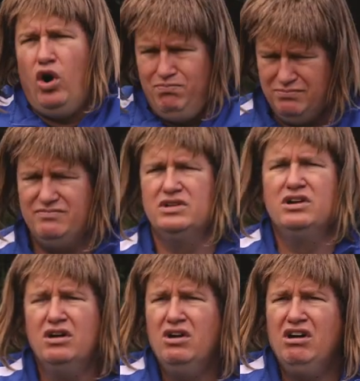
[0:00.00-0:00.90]
komm.
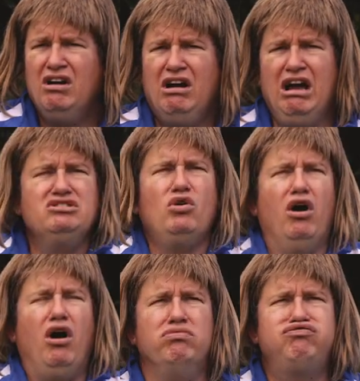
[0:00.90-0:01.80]
Er so,
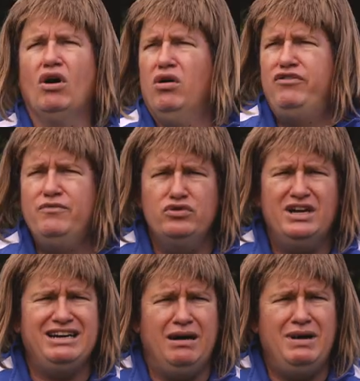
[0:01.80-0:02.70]
ja,
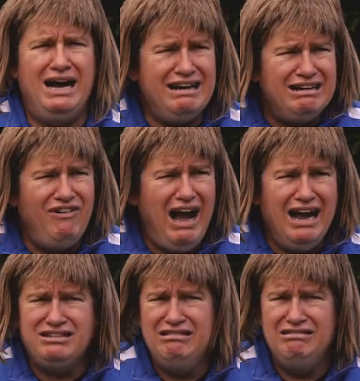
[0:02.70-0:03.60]
500 äh, Gramm
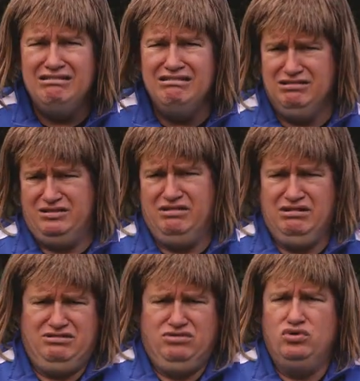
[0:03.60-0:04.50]
Magerquark, das
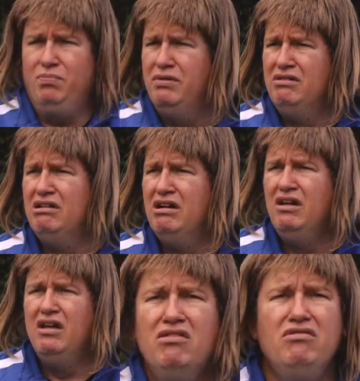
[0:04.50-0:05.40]
wäre so top.
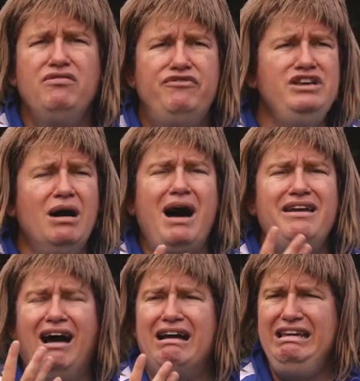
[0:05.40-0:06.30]
Vier
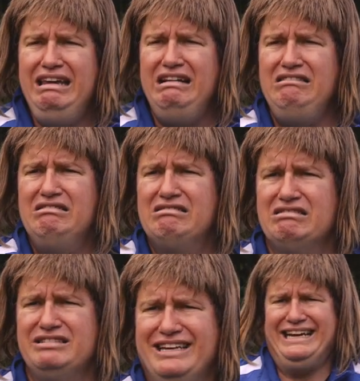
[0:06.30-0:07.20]
Mandarinen,
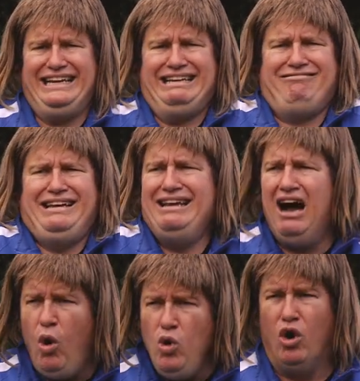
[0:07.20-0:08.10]
geht
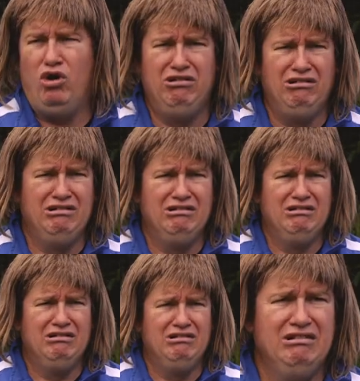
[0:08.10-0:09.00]
ja auch noch.
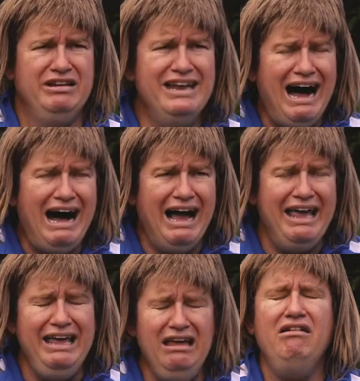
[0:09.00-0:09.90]
Ein
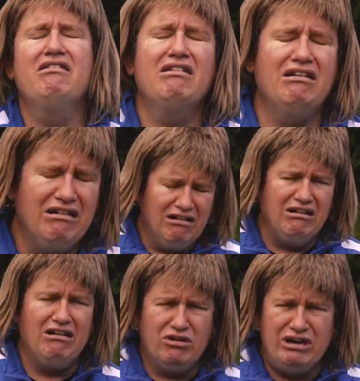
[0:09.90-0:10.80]
Ei,
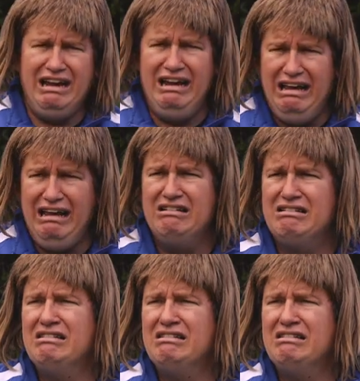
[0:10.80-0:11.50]
okay.